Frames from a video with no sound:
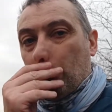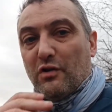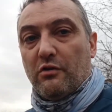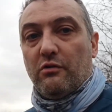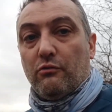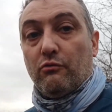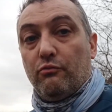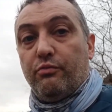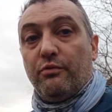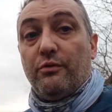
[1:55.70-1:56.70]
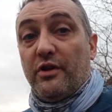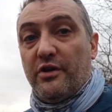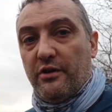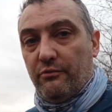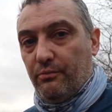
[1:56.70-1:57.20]
D'accord, vous pouvez
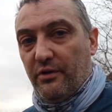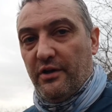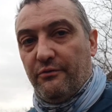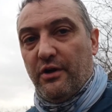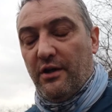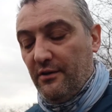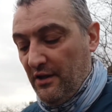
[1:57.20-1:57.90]
cliquer, vous pouvez aller voir.